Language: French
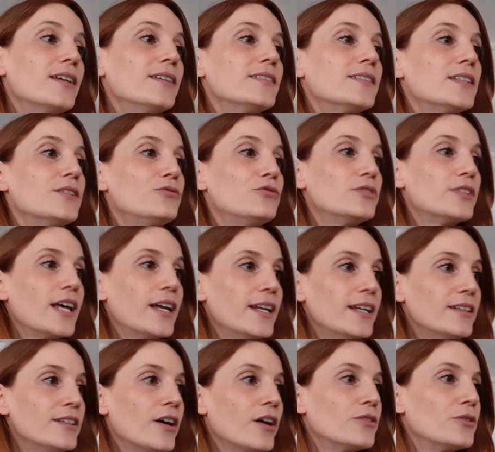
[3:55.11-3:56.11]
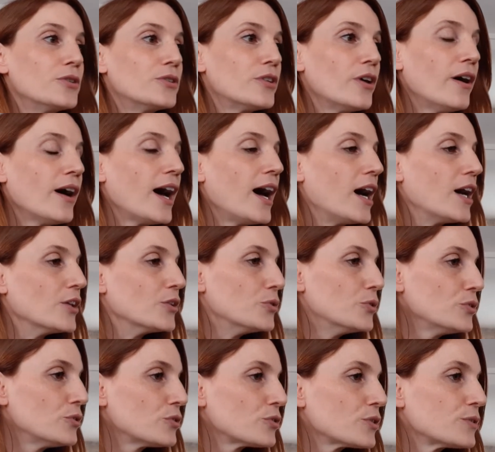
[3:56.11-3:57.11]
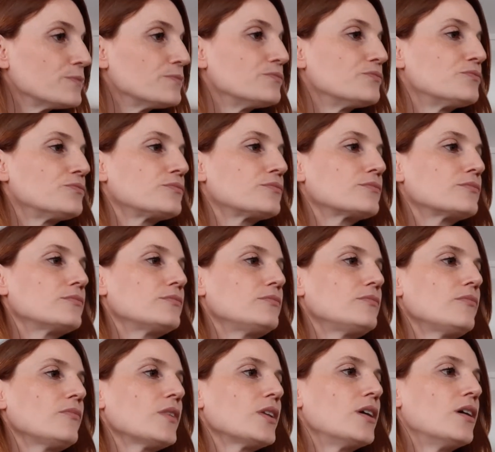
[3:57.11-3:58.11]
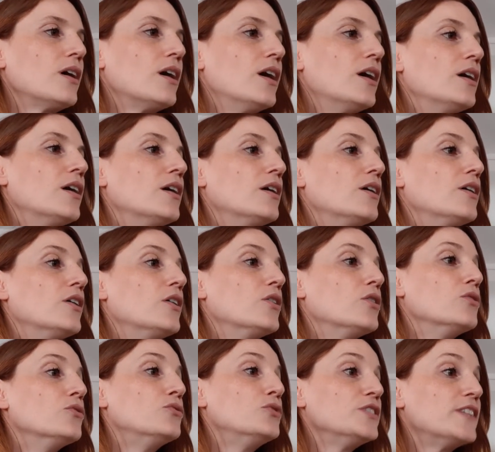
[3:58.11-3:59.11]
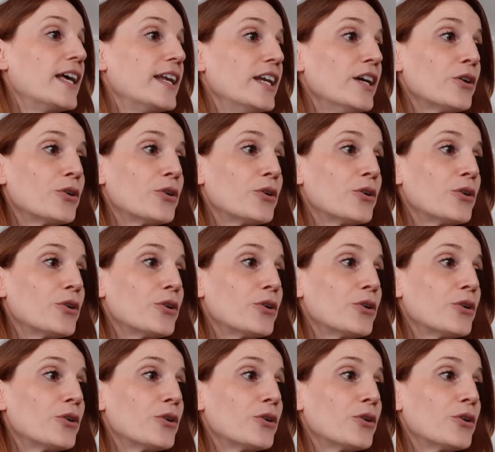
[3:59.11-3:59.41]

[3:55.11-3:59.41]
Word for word: si vous allez d'un auteur à un autre, euh, vous allez